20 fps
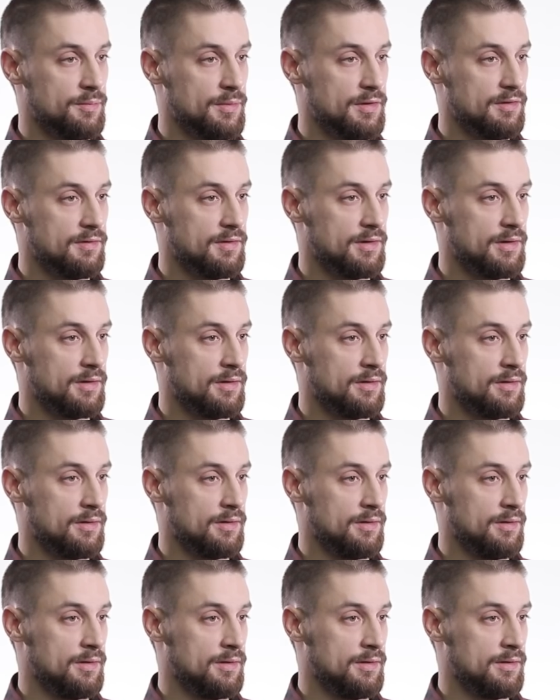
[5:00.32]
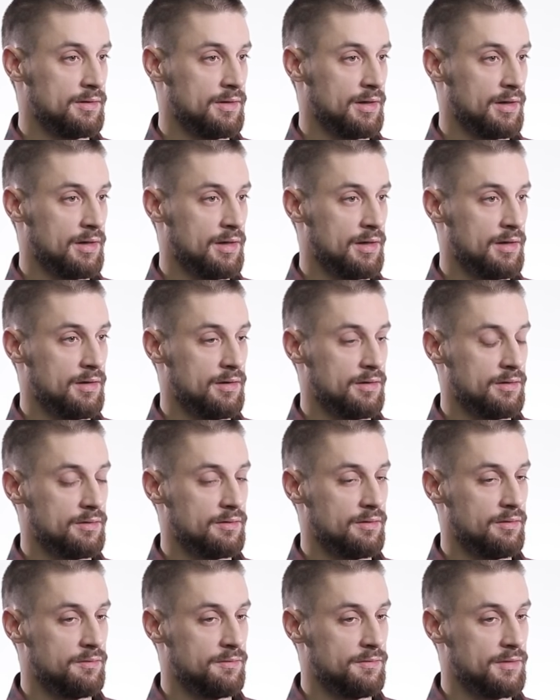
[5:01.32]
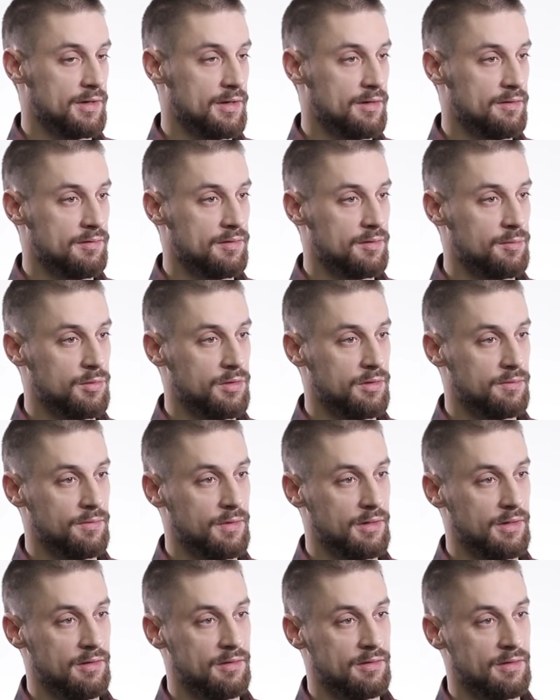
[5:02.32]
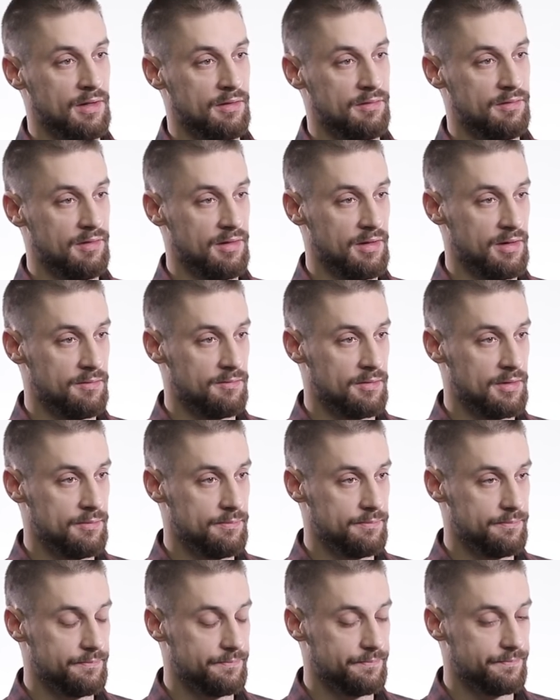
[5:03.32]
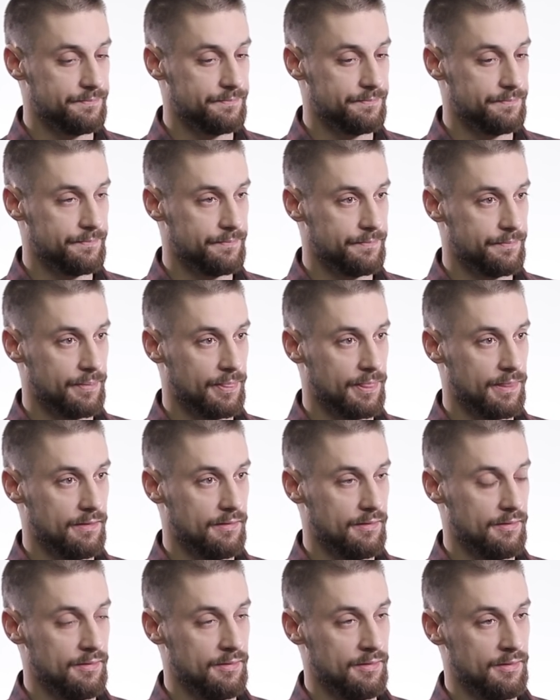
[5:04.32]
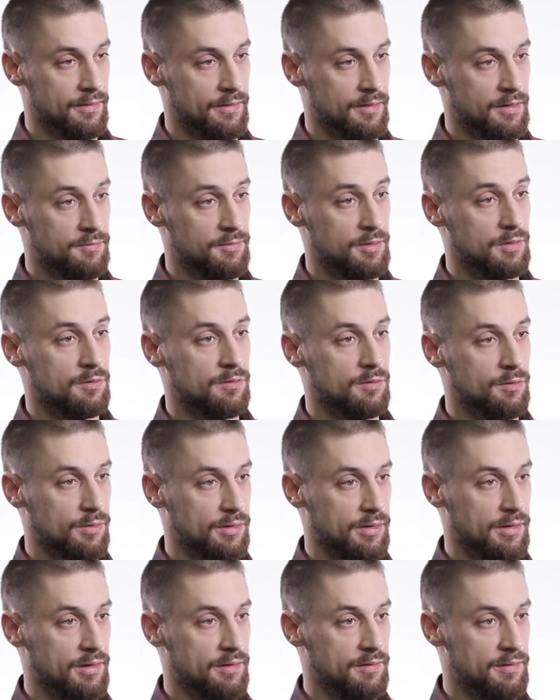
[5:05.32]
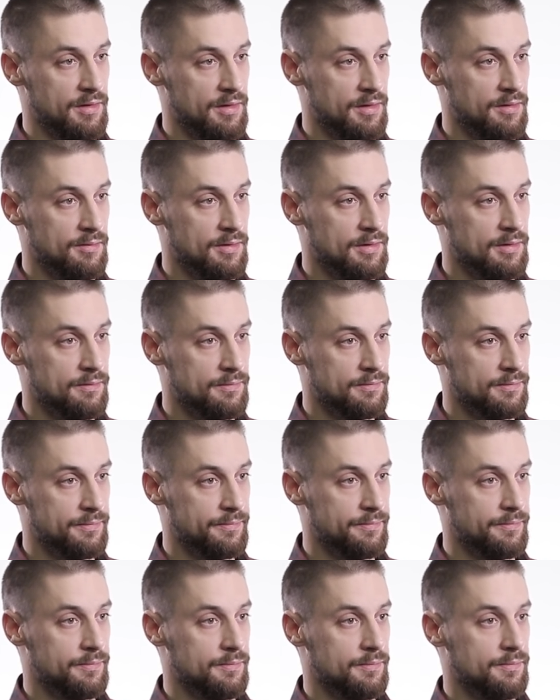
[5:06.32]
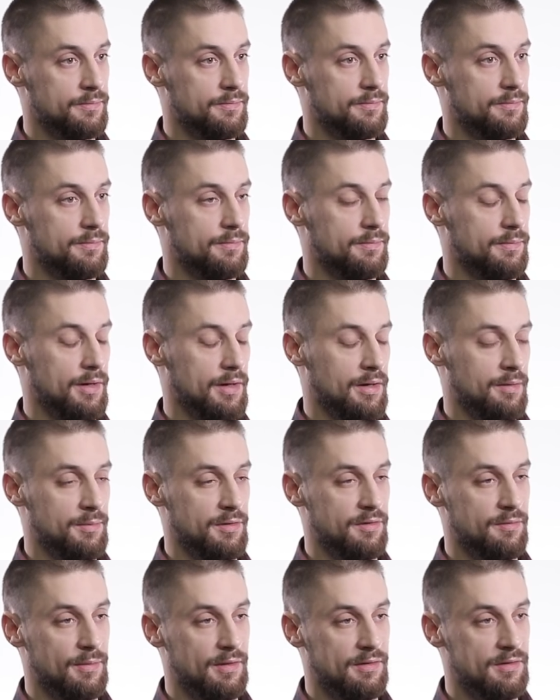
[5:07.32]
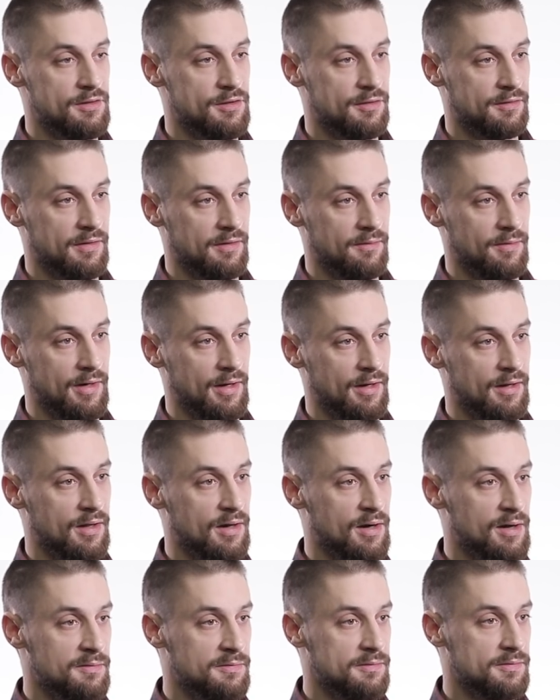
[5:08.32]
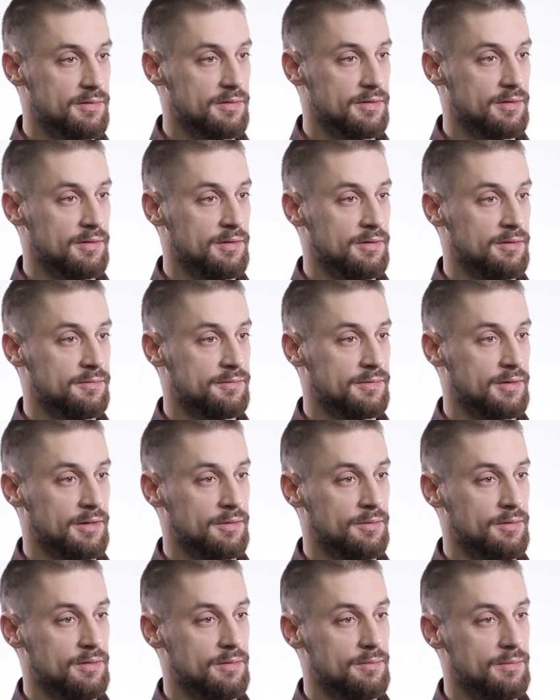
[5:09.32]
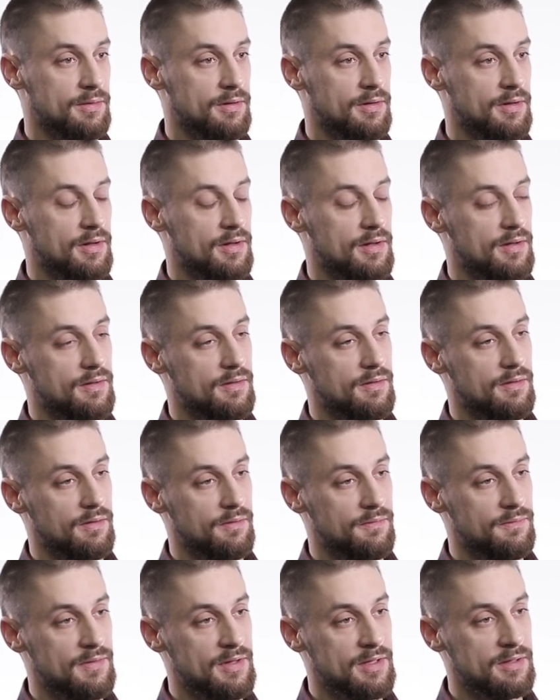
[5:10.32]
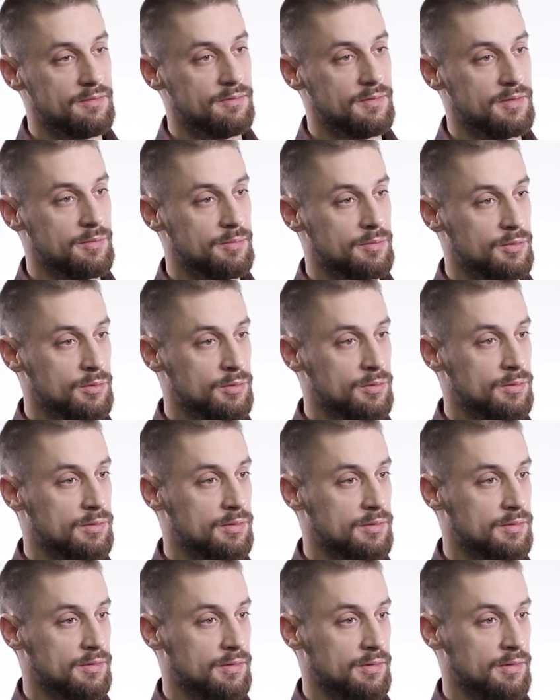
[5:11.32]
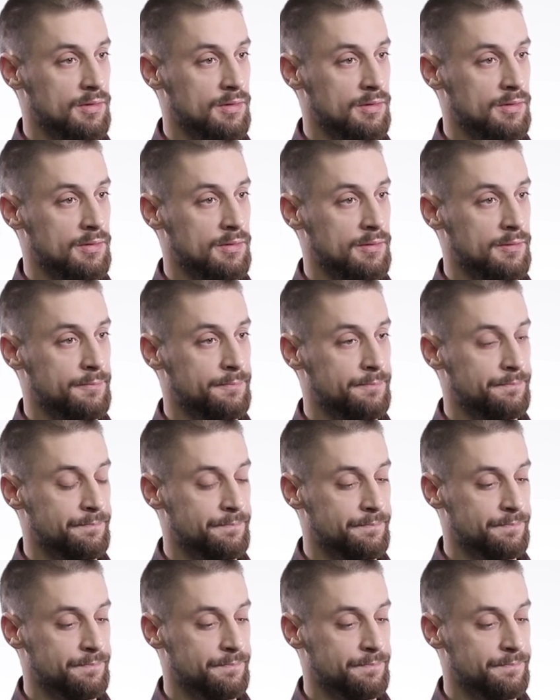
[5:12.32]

смысле, э, такая классификация будет выглядеть как дерево, э, эволюционное дерево, по-математически говоря, граф, э, в котором ветви будут э,